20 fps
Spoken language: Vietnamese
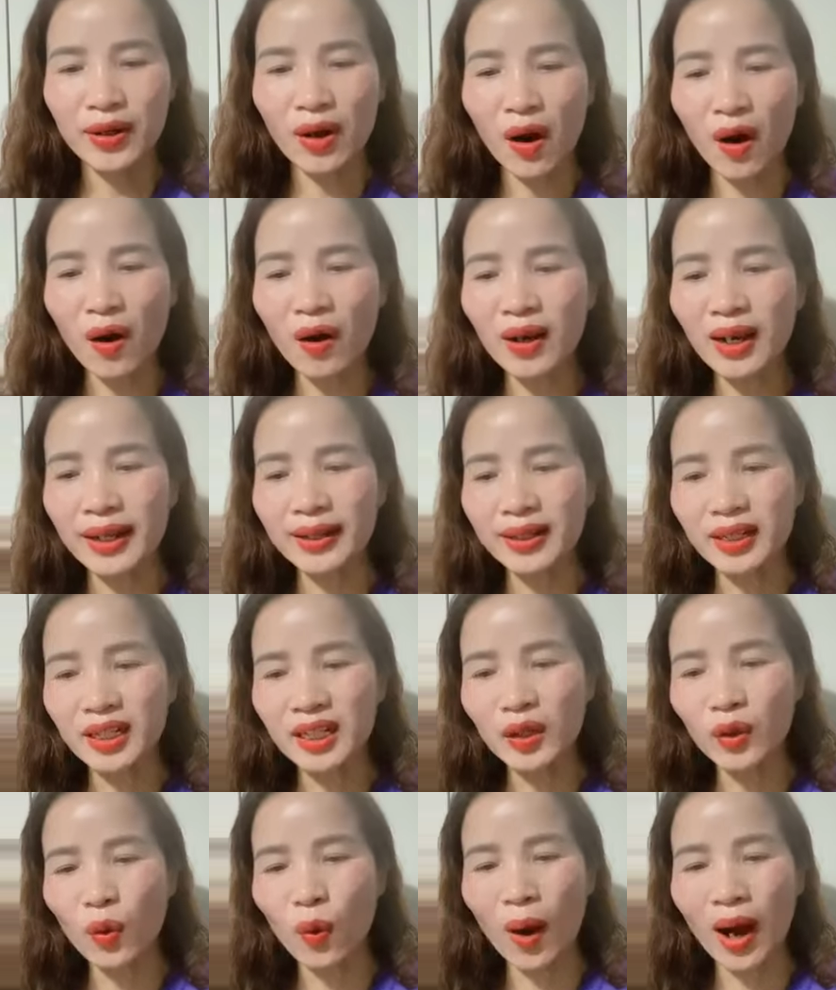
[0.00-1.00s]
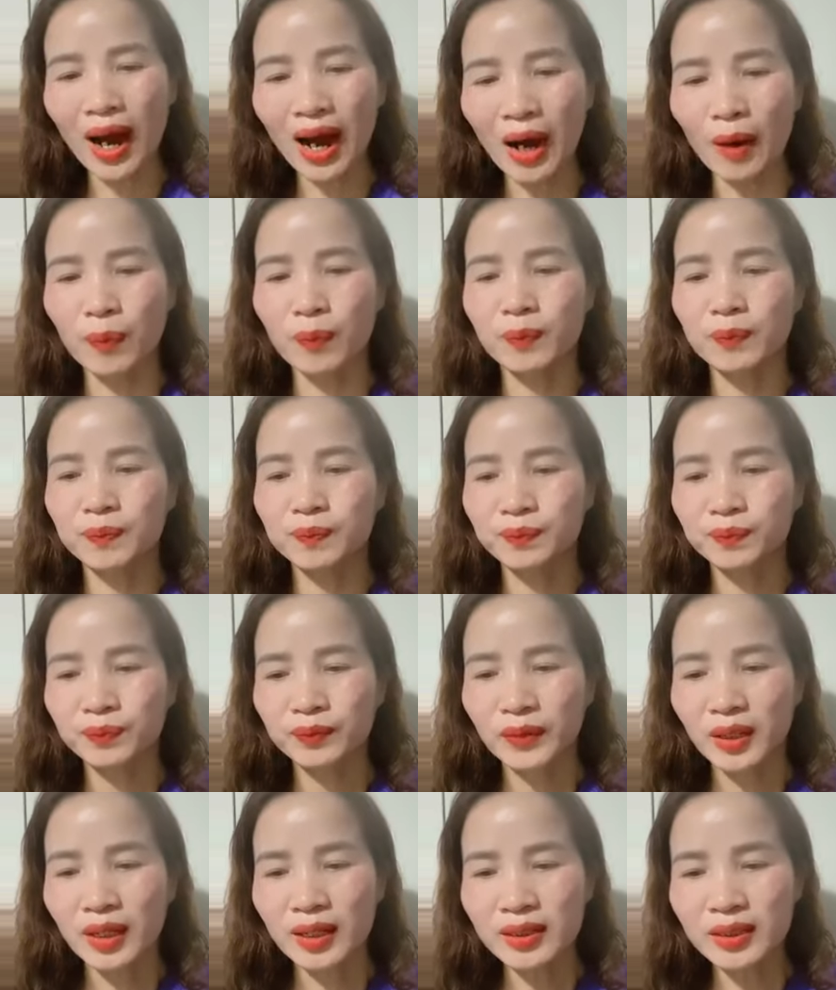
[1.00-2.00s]
Và đó là những khóa học,
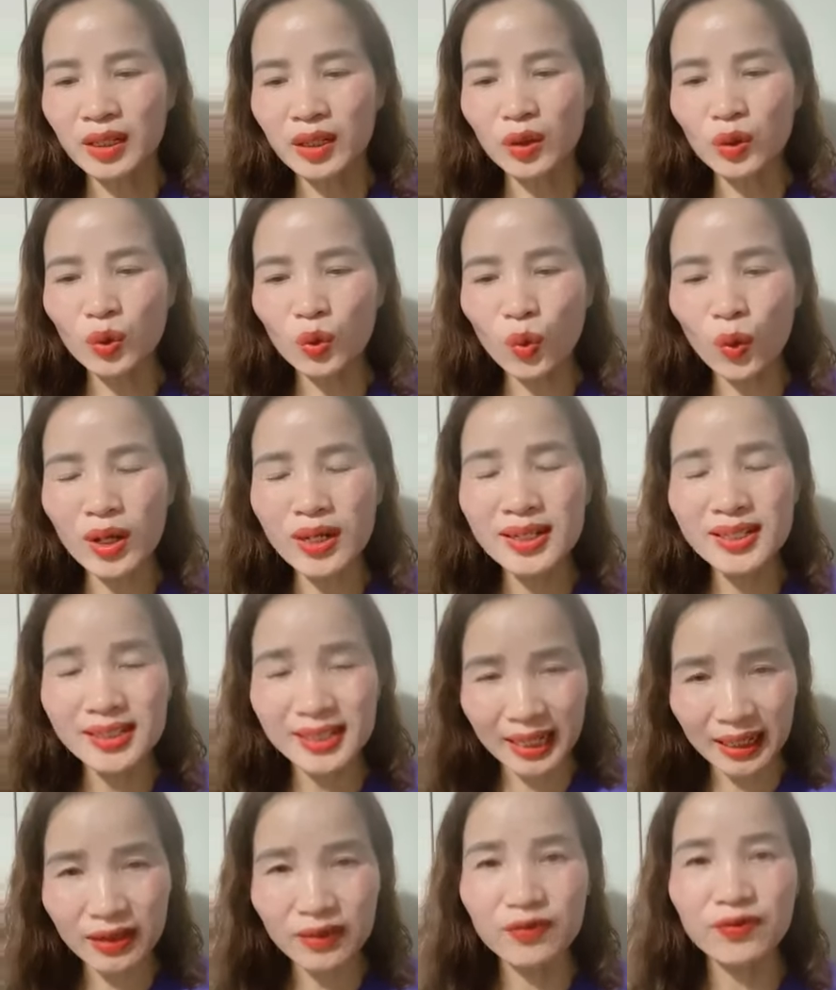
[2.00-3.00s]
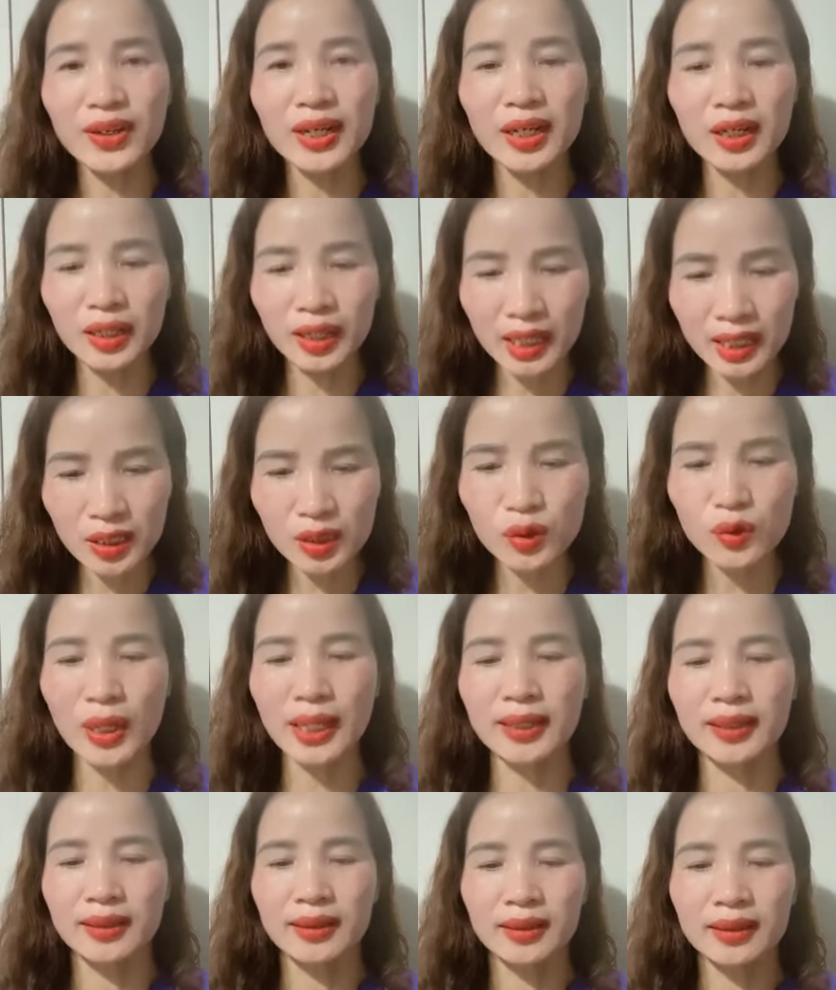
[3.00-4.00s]
những cuốn sách về kinh
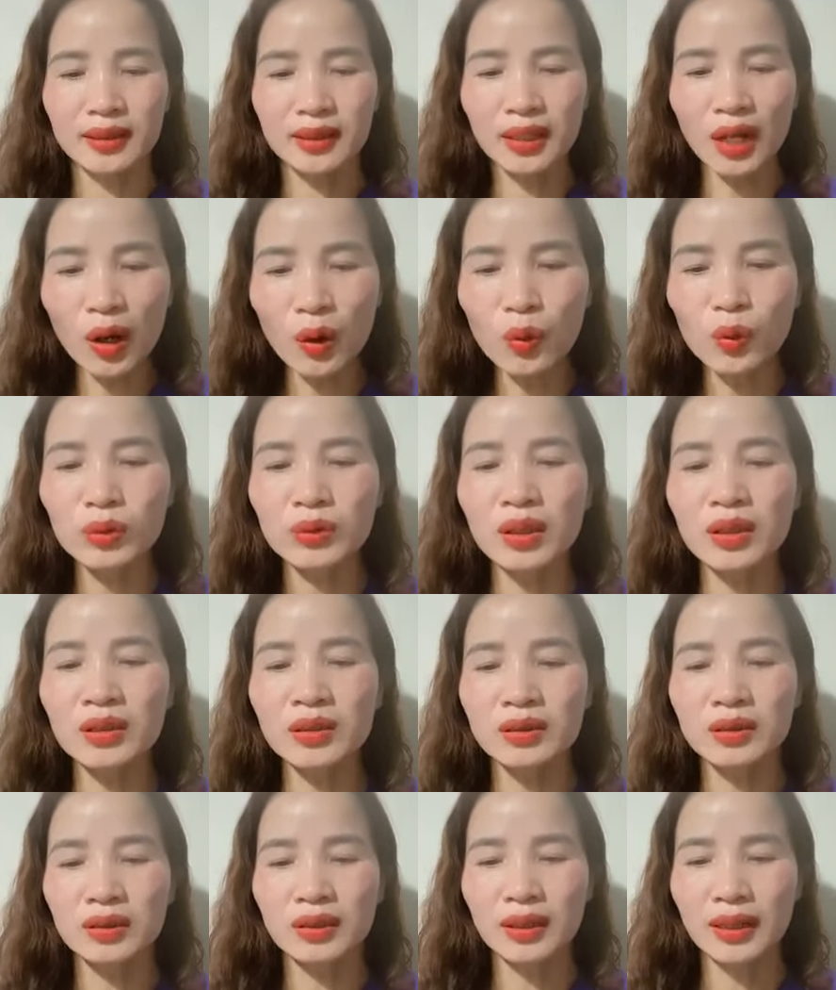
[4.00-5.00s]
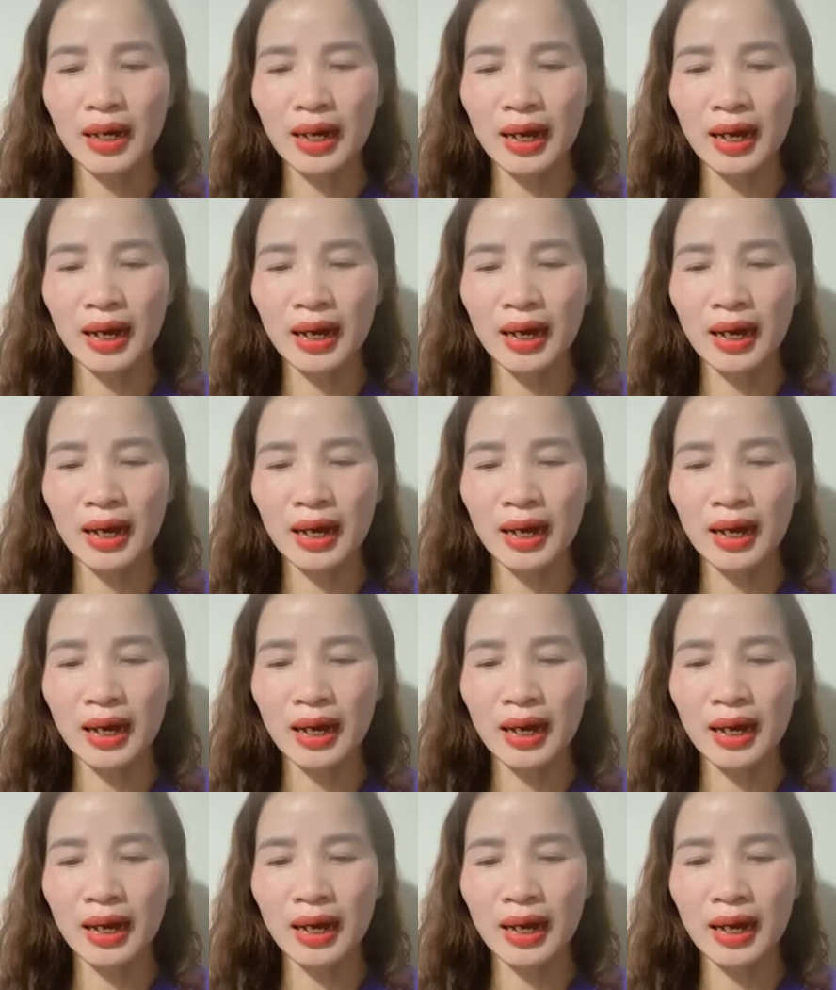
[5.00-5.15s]
doanh, đầu tư.